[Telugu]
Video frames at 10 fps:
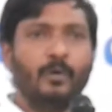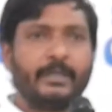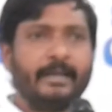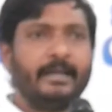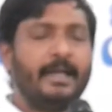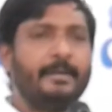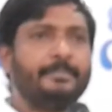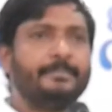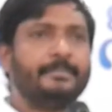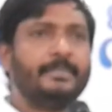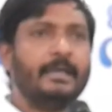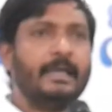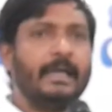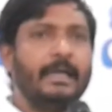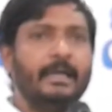ముఖ్యంగా
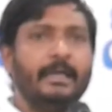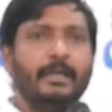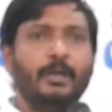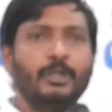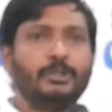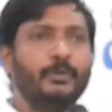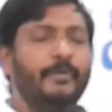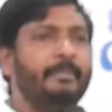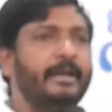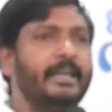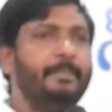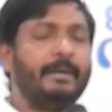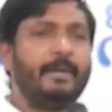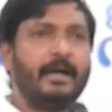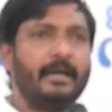ఈరోజు వేమిరెడ్డి
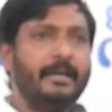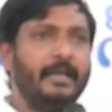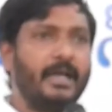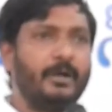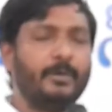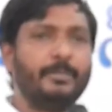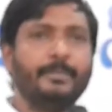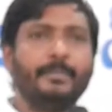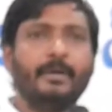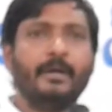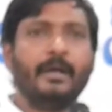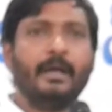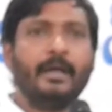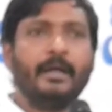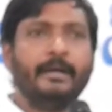ప్రభాకర్ రెడ్డి గారు
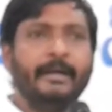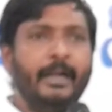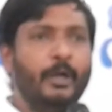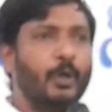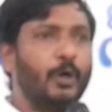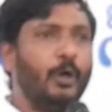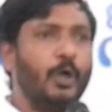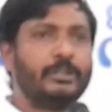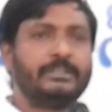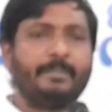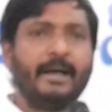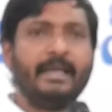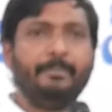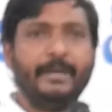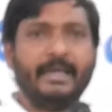నెల్లూరు లోక్సభ
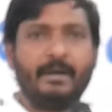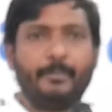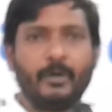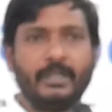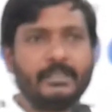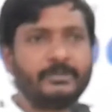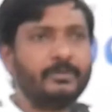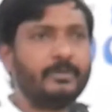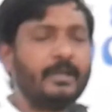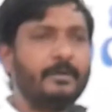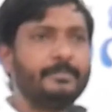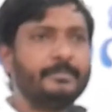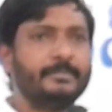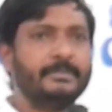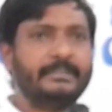ఎంపీగా పోటీ చేస్తూ ఉన్నారు
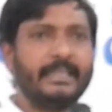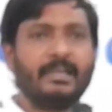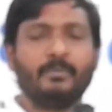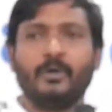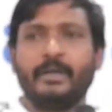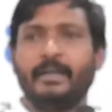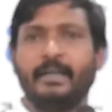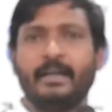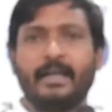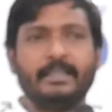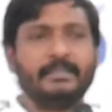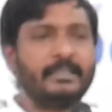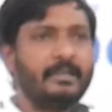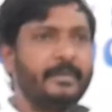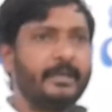జగన్మోహన్ రెడ్డి గారి
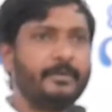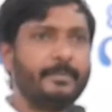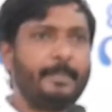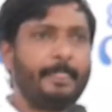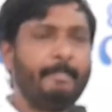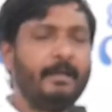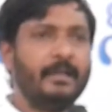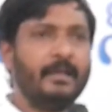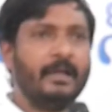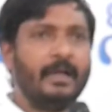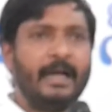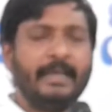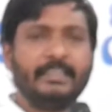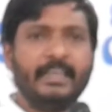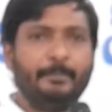ఆదేశాల మేరకు
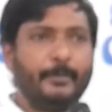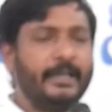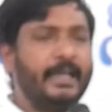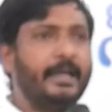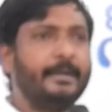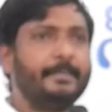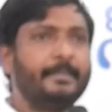అయితే ఇప్పటికే